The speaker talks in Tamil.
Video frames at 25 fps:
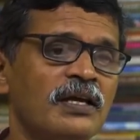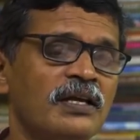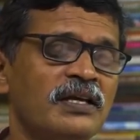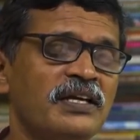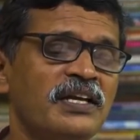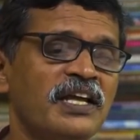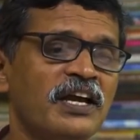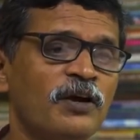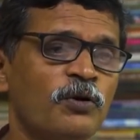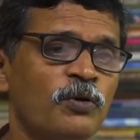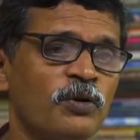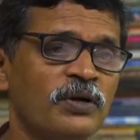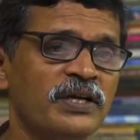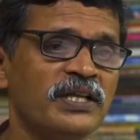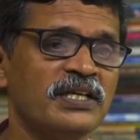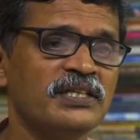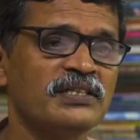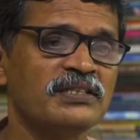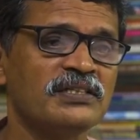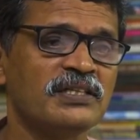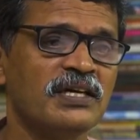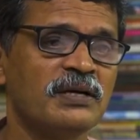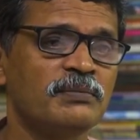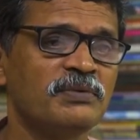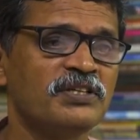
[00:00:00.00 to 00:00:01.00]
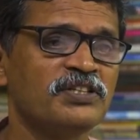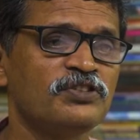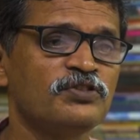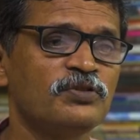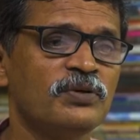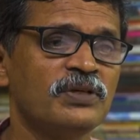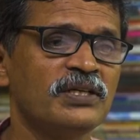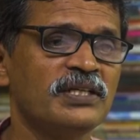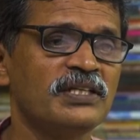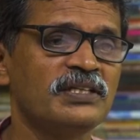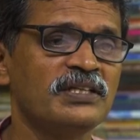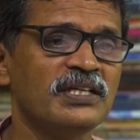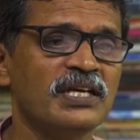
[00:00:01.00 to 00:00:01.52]
இந்தியா ஹோல்டிங்ஸ் அப்படின்னு
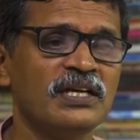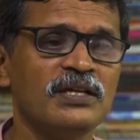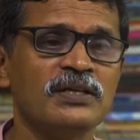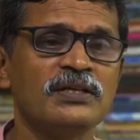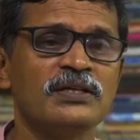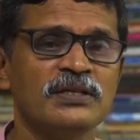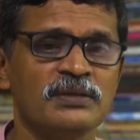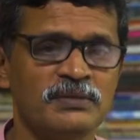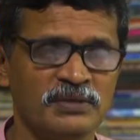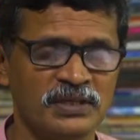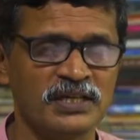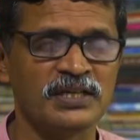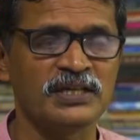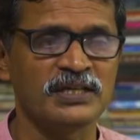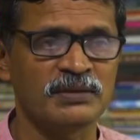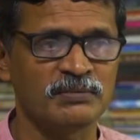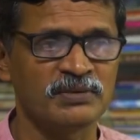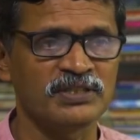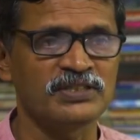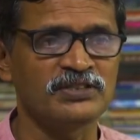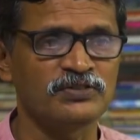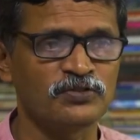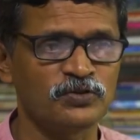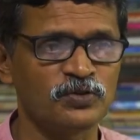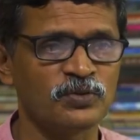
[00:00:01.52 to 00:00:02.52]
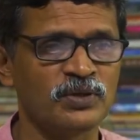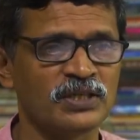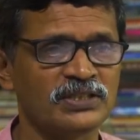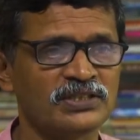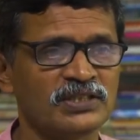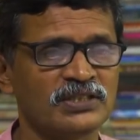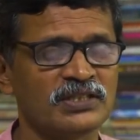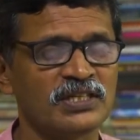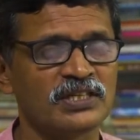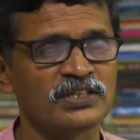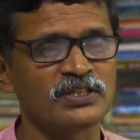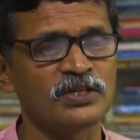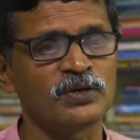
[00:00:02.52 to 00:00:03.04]
சொல்லி இந்தியாவில் இங்கே நம்ம சுங்கார்
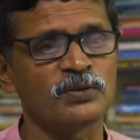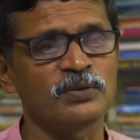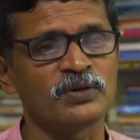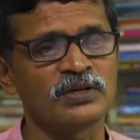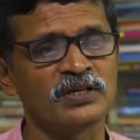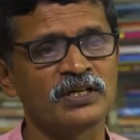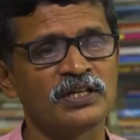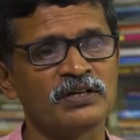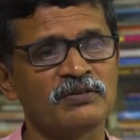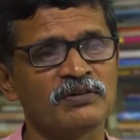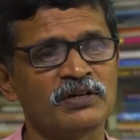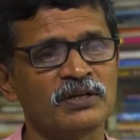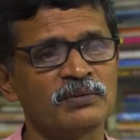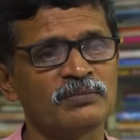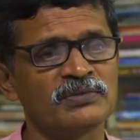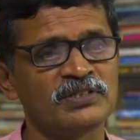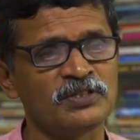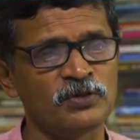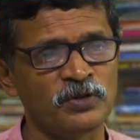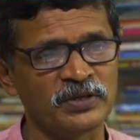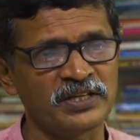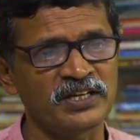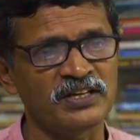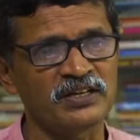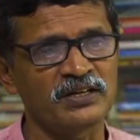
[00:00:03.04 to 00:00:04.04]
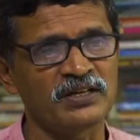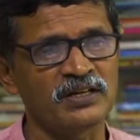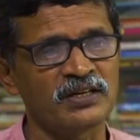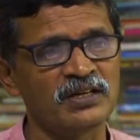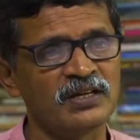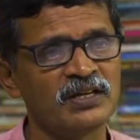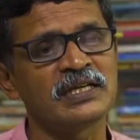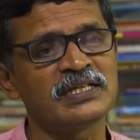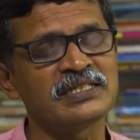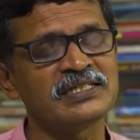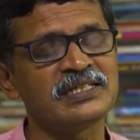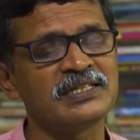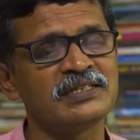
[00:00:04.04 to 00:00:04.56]
சத்திரத்தில் ஒரு நிறுவனம் நோக்கியா
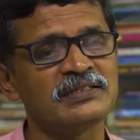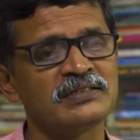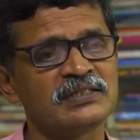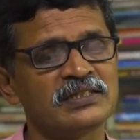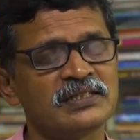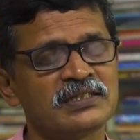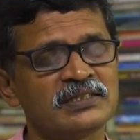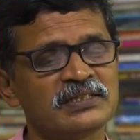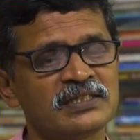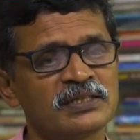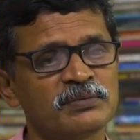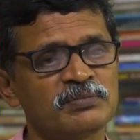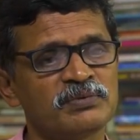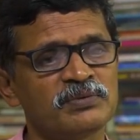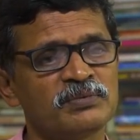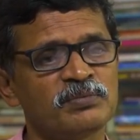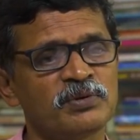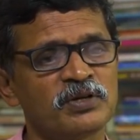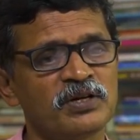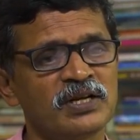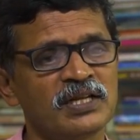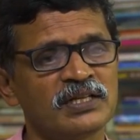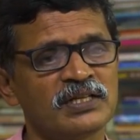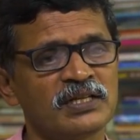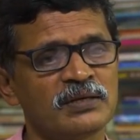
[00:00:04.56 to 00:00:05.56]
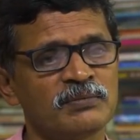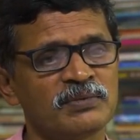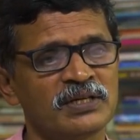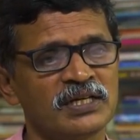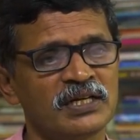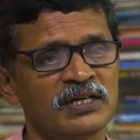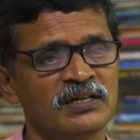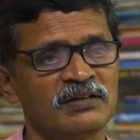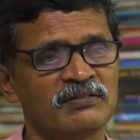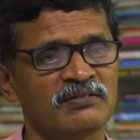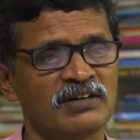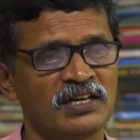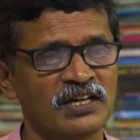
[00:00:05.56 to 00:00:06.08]
எஸ்இசெட் e சிறப்பு பொருளாதார
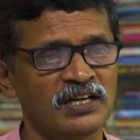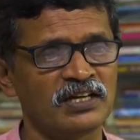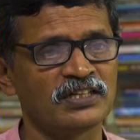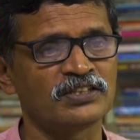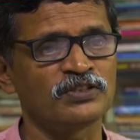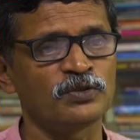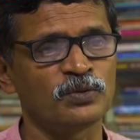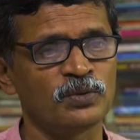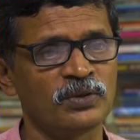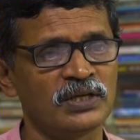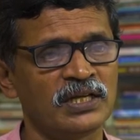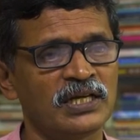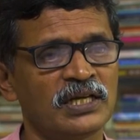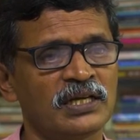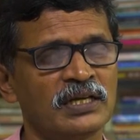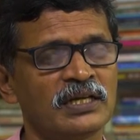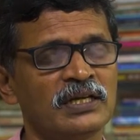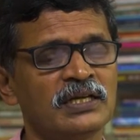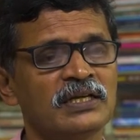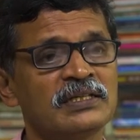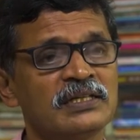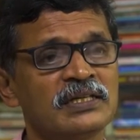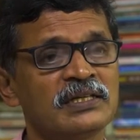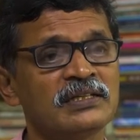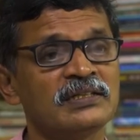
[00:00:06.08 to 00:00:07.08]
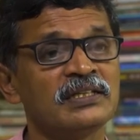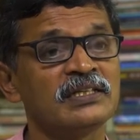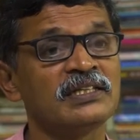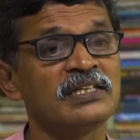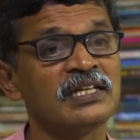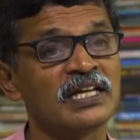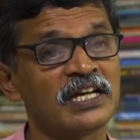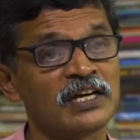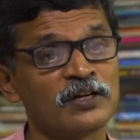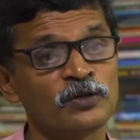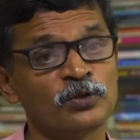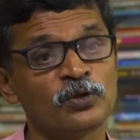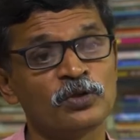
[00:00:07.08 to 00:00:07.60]
மண்டல வளாகத்துக்குள்ளே இருந்தது
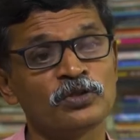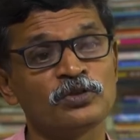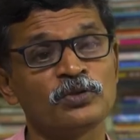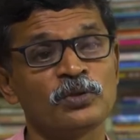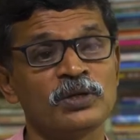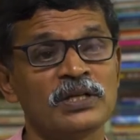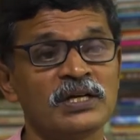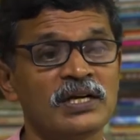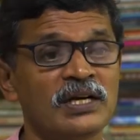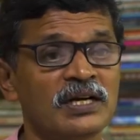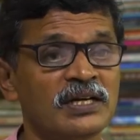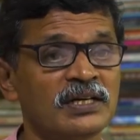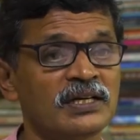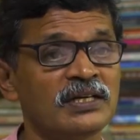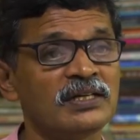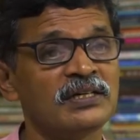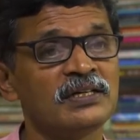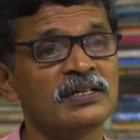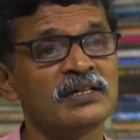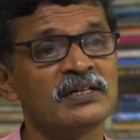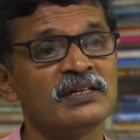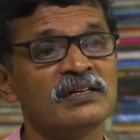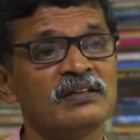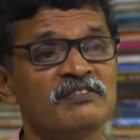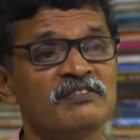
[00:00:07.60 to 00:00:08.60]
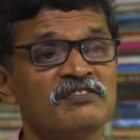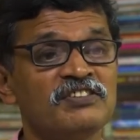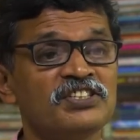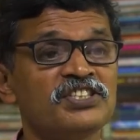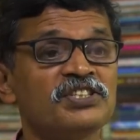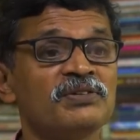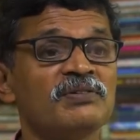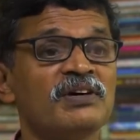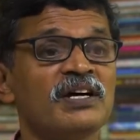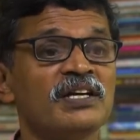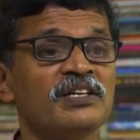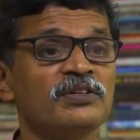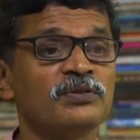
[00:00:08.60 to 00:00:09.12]
இரநூறு தொழிலாளர்கள்
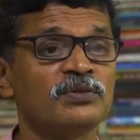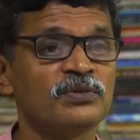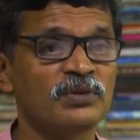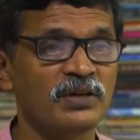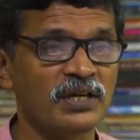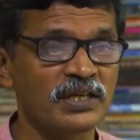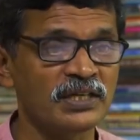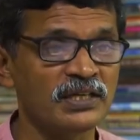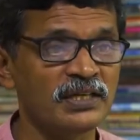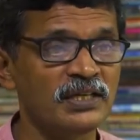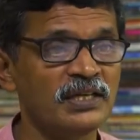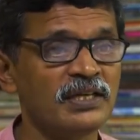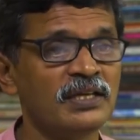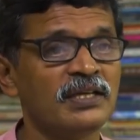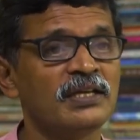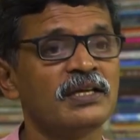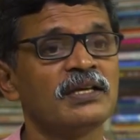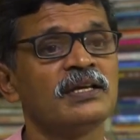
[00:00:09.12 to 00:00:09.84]
விசவாயு தாக்கி